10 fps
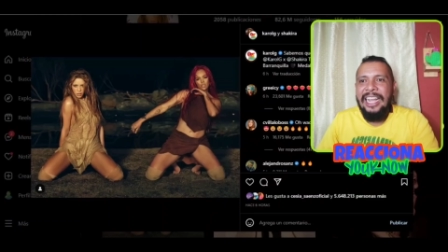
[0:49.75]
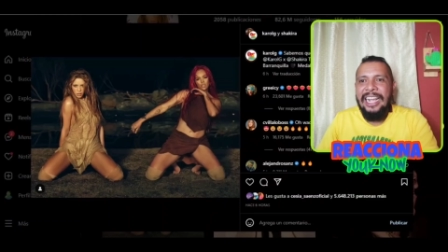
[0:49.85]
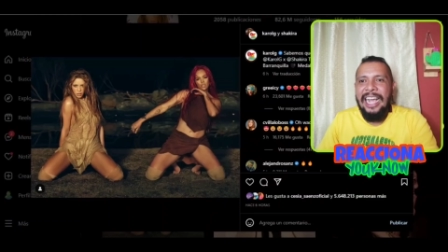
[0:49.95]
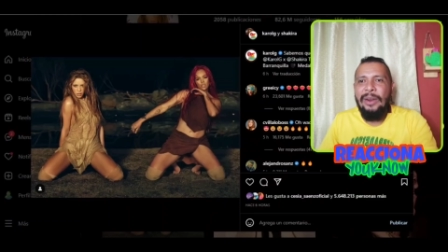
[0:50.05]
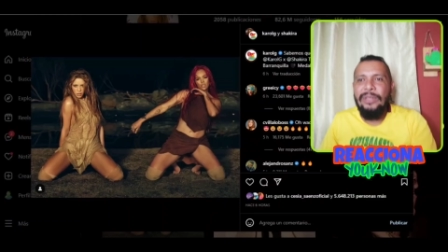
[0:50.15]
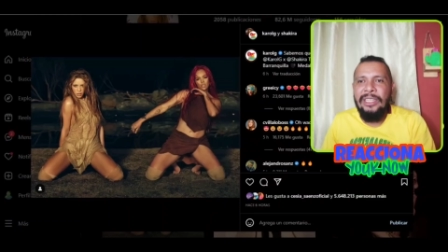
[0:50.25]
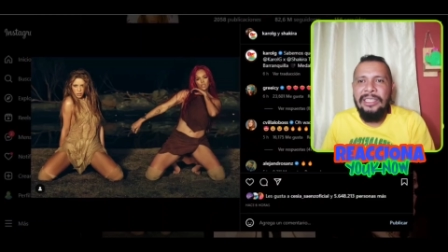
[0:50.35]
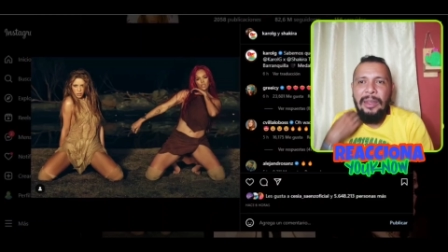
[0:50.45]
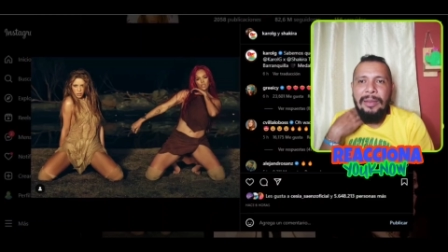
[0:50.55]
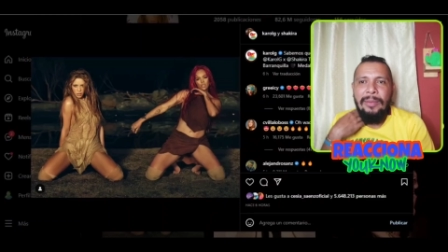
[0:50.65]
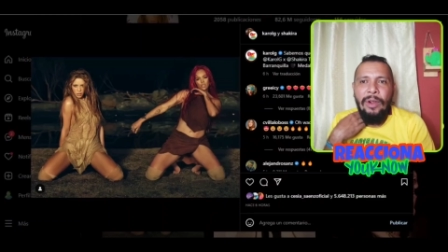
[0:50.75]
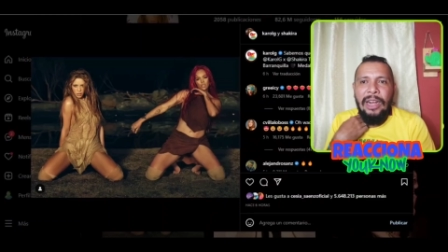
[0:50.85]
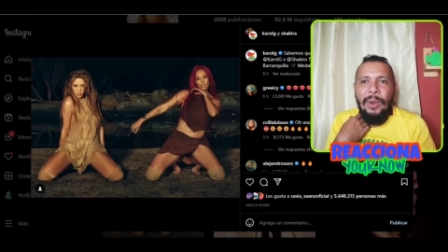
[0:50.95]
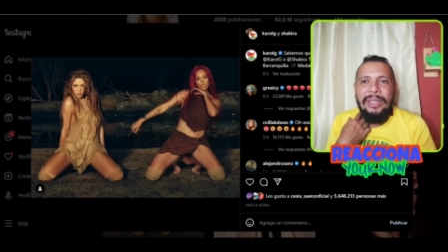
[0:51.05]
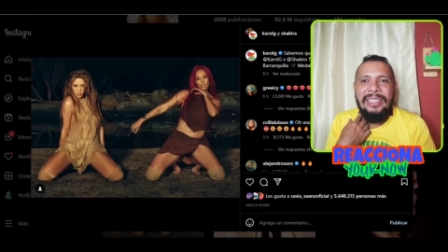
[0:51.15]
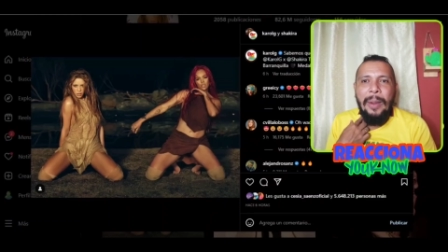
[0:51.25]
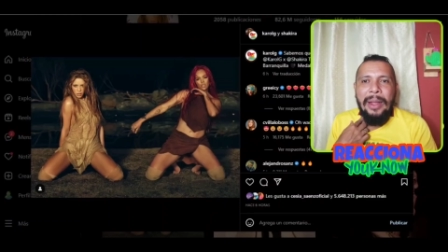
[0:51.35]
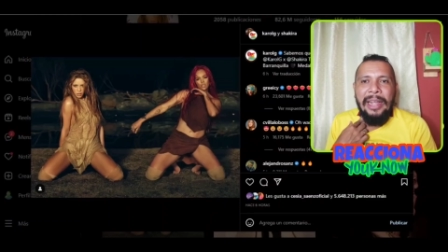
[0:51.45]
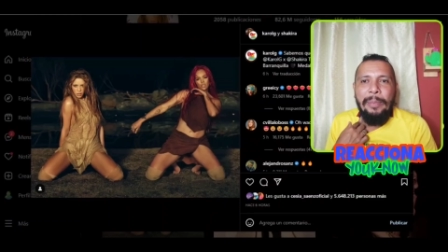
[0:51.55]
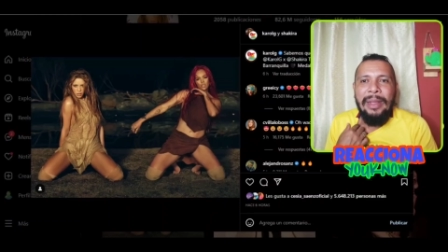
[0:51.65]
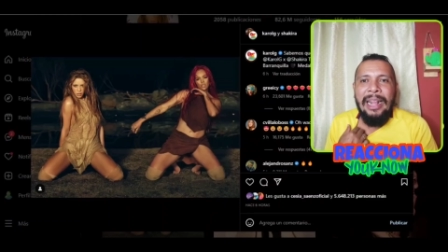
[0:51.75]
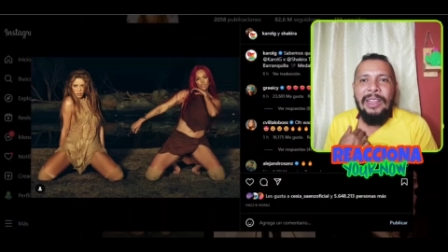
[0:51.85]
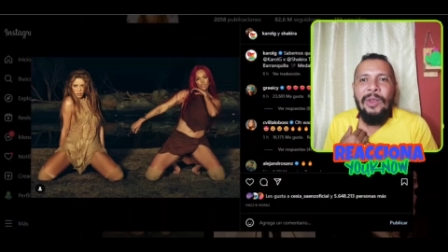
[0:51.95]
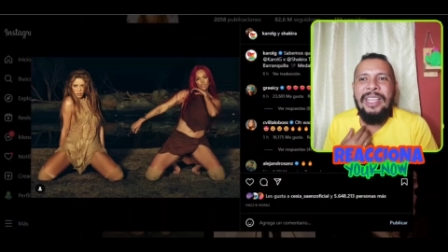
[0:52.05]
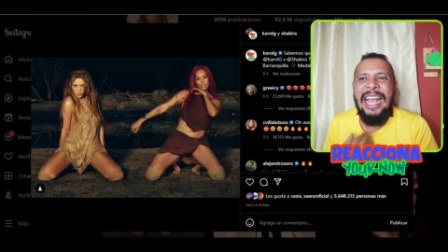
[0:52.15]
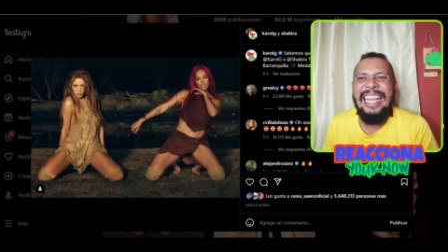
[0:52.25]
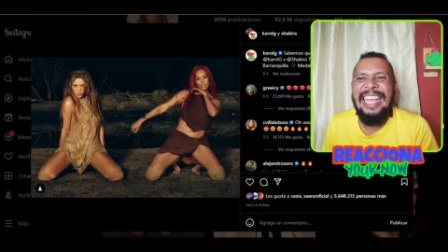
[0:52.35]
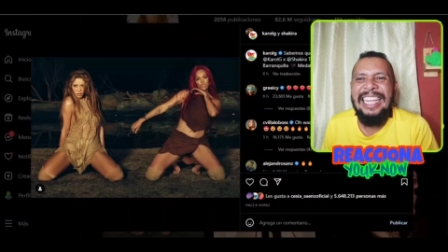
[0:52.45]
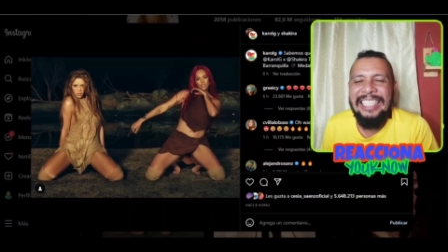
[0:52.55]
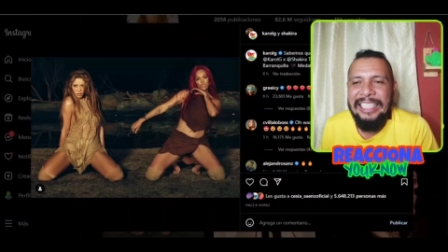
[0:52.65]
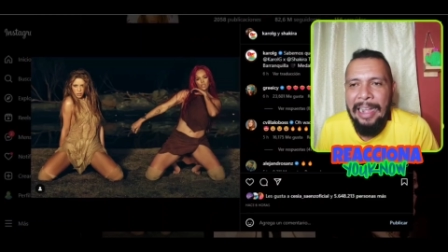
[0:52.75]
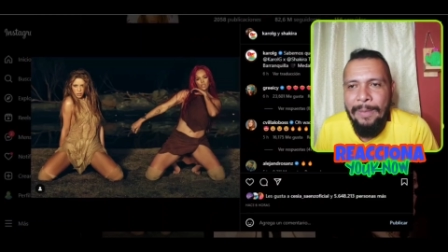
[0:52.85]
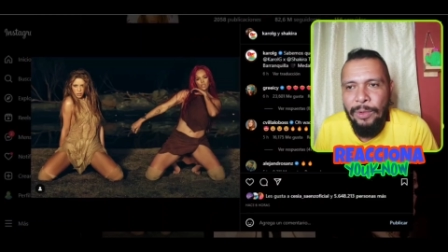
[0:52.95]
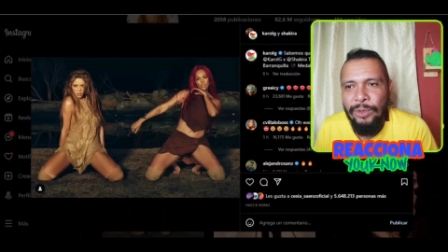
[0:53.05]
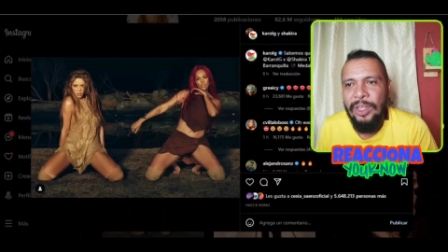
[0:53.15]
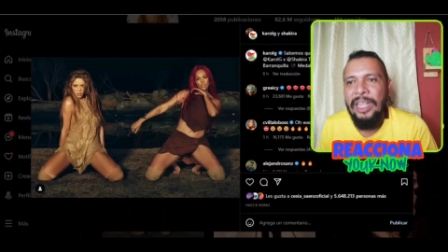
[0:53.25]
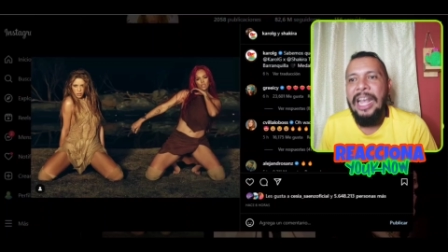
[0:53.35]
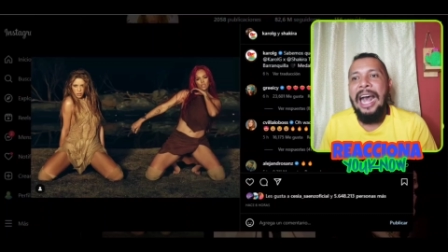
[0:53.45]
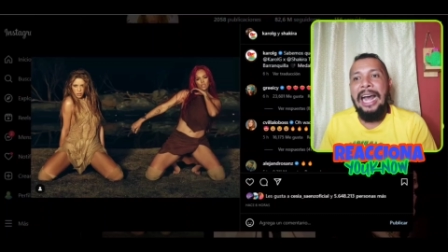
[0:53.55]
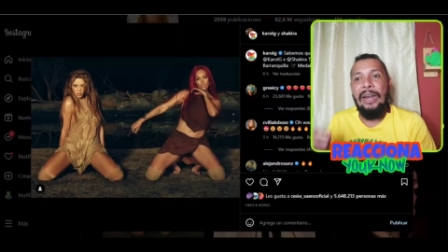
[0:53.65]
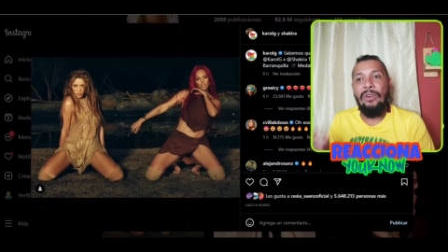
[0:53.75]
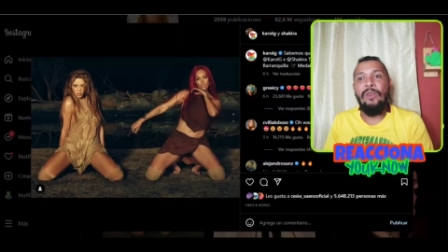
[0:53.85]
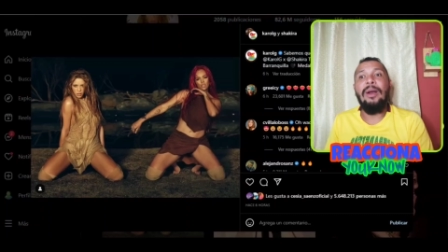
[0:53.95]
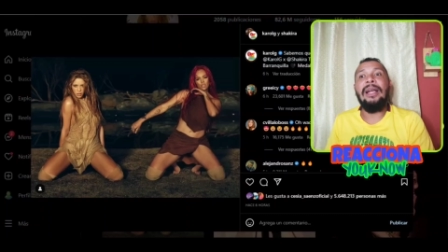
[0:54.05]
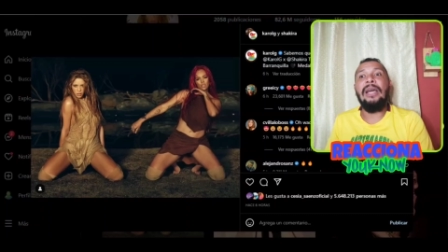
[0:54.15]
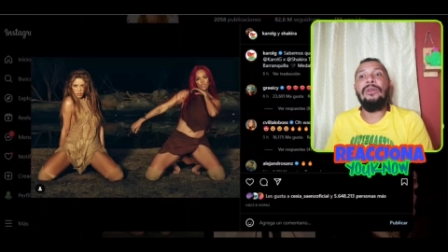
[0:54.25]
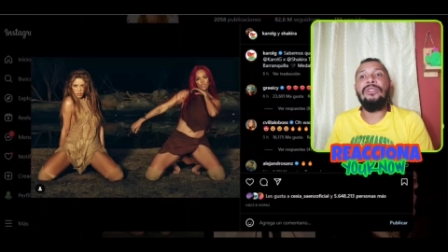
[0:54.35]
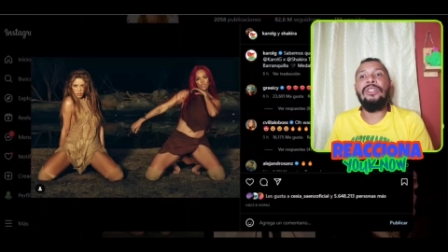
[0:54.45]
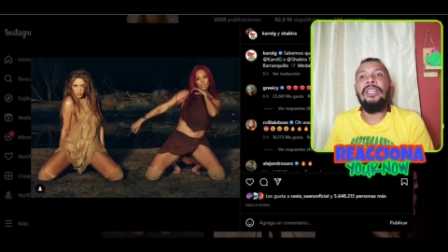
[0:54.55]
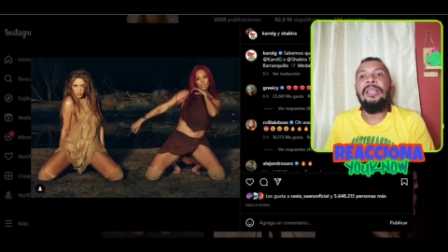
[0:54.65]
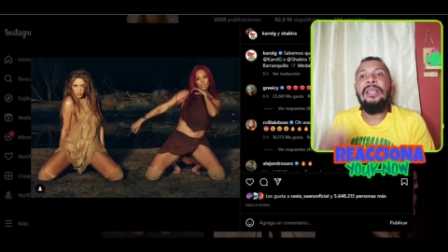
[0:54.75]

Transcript: Carol G, sabemos que lo estaban esperando y aquí estamos. Arroba Carol G